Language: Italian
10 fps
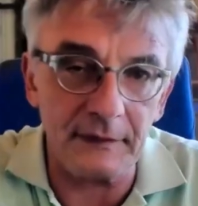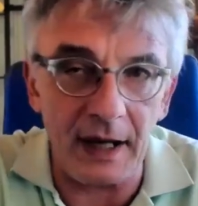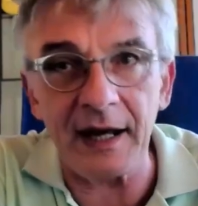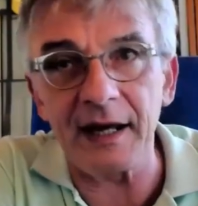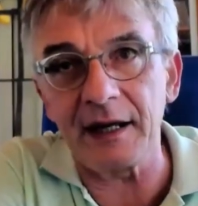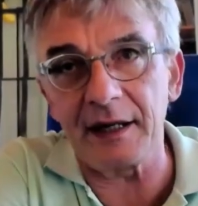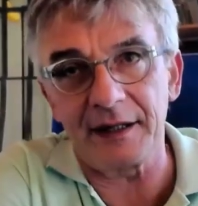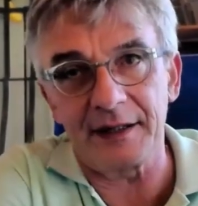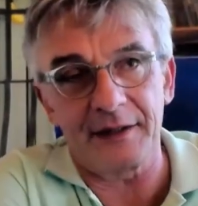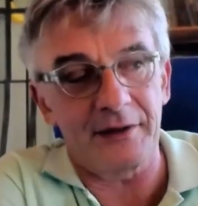Eh,
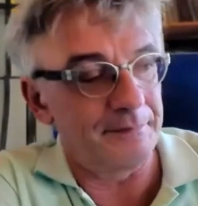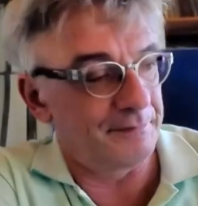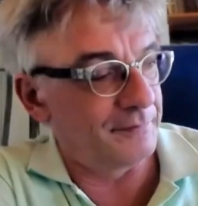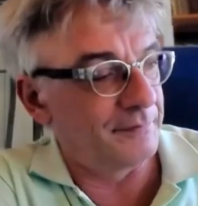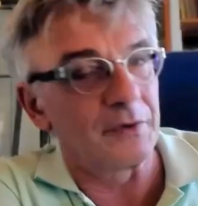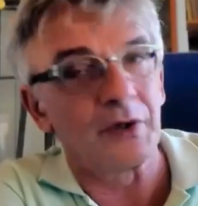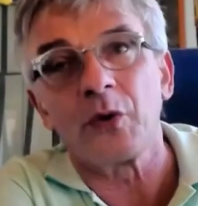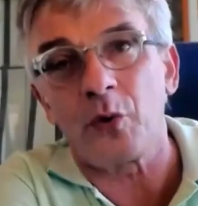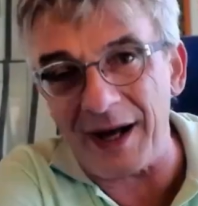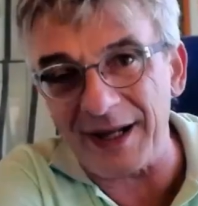
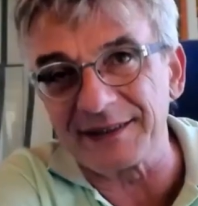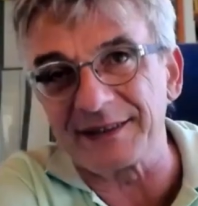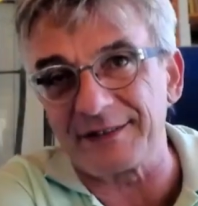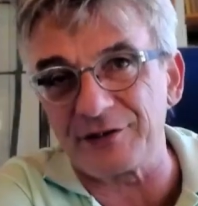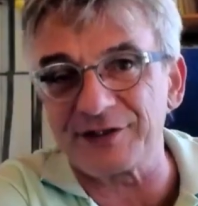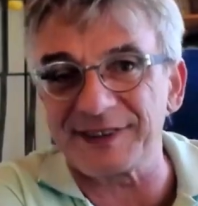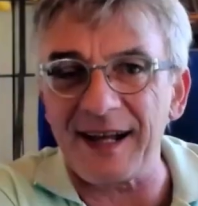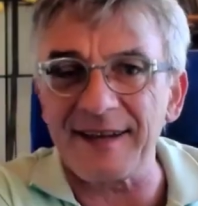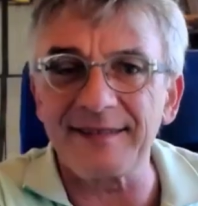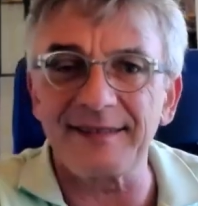quante
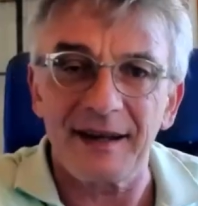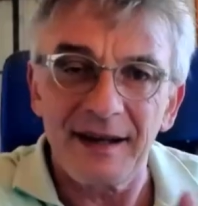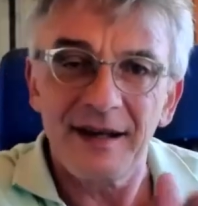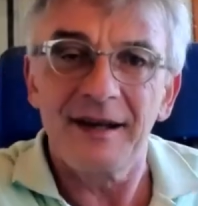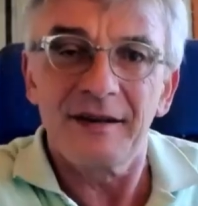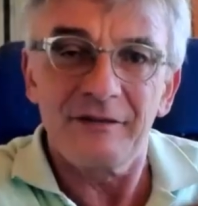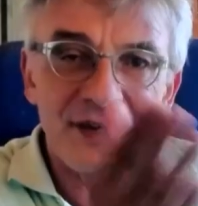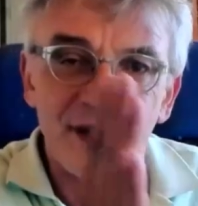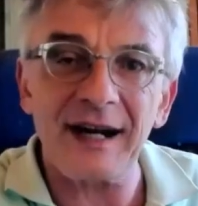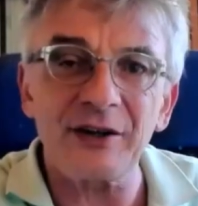sostanze
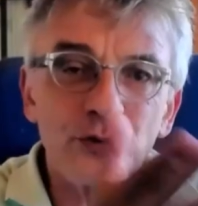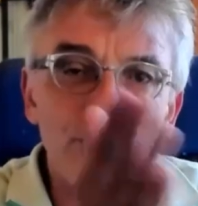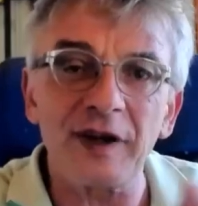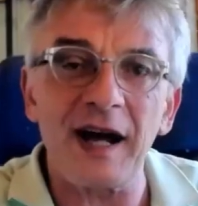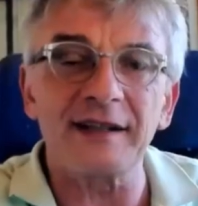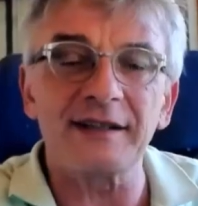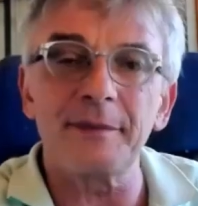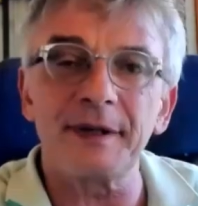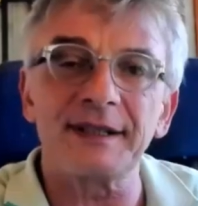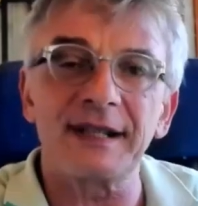verranno usate
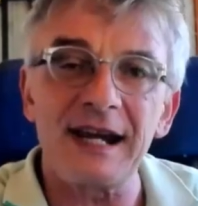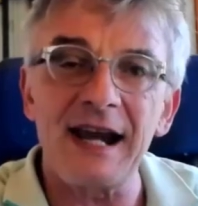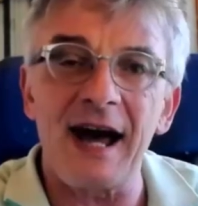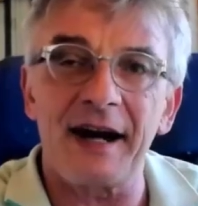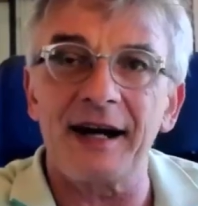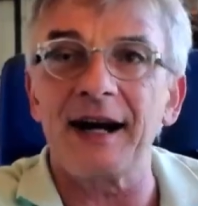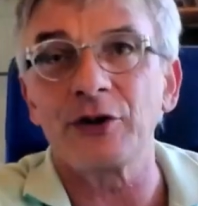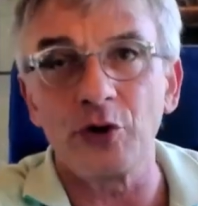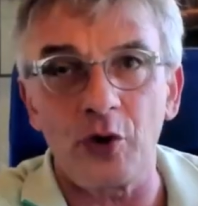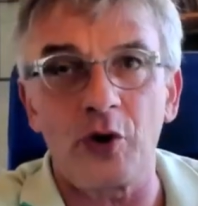per tagliare la
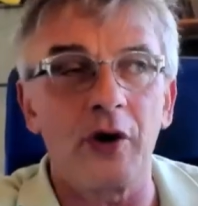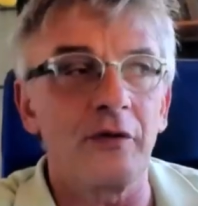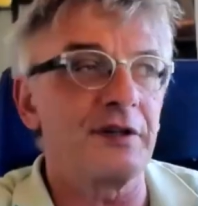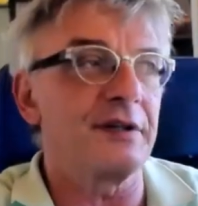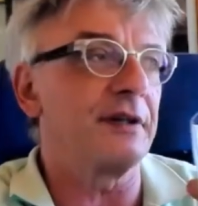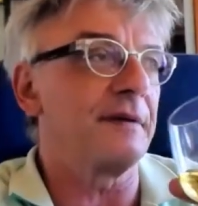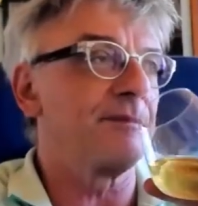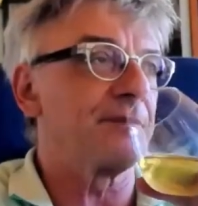no covid,